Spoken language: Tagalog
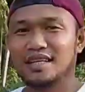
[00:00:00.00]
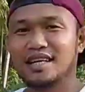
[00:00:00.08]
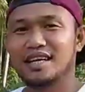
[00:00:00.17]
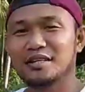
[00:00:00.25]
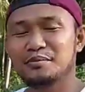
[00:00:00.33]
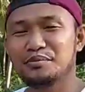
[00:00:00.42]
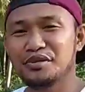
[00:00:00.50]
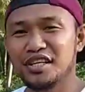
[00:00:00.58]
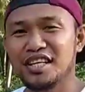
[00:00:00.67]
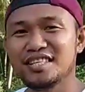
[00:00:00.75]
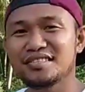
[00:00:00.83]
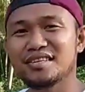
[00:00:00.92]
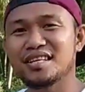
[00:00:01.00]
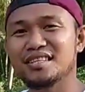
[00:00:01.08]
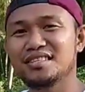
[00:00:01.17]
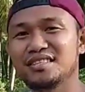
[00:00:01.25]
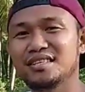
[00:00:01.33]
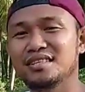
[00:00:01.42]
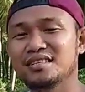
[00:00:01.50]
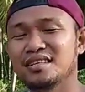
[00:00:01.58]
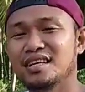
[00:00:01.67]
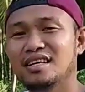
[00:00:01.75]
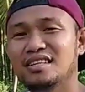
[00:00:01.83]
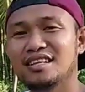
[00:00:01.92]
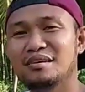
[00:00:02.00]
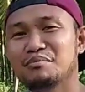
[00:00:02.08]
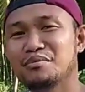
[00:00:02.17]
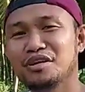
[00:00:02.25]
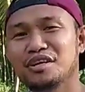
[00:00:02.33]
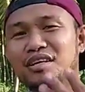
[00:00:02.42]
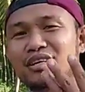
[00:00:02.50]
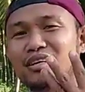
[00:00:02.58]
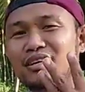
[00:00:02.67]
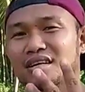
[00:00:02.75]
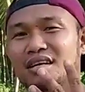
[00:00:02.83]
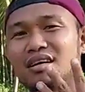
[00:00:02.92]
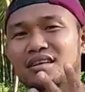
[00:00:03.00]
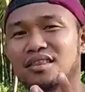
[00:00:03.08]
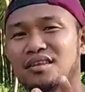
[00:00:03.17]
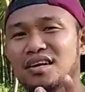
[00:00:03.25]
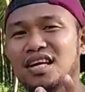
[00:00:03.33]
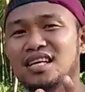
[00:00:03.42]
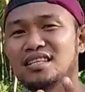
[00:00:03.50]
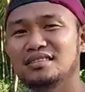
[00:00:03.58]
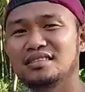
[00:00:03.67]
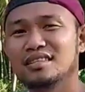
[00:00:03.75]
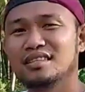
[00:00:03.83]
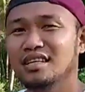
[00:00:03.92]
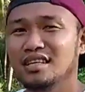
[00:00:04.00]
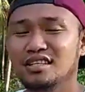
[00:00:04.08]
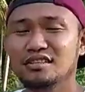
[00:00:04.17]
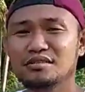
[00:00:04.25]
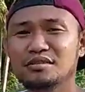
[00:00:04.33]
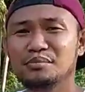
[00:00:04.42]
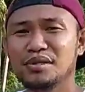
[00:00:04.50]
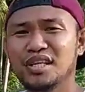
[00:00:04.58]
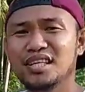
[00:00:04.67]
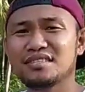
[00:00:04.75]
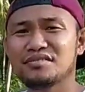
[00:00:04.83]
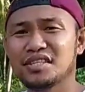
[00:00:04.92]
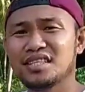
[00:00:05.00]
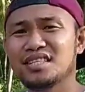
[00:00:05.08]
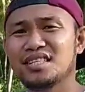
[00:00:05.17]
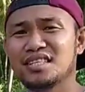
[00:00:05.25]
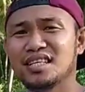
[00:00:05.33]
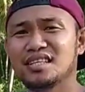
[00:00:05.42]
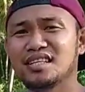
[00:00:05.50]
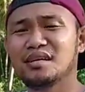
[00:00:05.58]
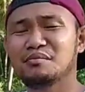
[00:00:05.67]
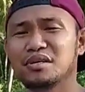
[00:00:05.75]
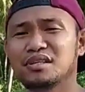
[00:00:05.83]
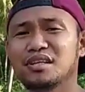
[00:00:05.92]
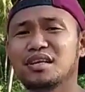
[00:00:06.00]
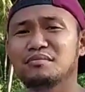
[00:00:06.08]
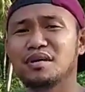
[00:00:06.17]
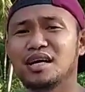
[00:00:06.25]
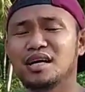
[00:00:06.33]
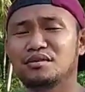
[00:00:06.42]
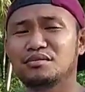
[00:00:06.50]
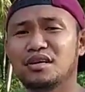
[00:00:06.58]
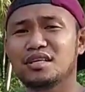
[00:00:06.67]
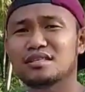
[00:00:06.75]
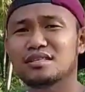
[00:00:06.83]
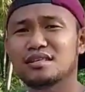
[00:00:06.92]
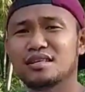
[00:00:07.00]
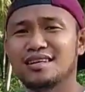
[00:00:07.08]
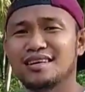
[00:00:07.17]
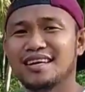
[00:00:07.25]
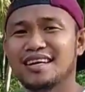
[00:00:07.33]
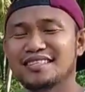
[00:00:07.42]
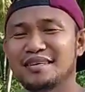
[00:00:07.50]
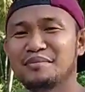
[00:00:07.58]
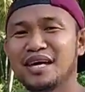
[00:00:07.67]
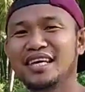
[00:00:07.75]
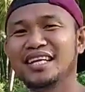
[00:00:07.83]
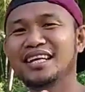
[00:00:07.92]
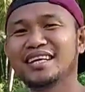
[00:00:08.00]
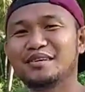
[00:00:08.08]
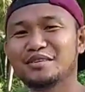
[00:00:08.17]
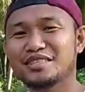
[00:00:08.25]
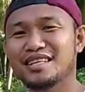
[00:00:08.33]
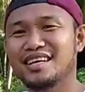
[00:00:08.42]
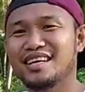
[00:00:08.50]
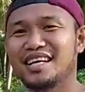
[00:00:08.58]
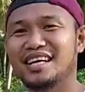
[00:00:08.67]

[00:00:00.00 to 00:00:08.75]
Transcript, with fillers: At breeding strategy number 3. Yung breeding strategy natin number 3 mga kanukis. Kasi mahilig ako sa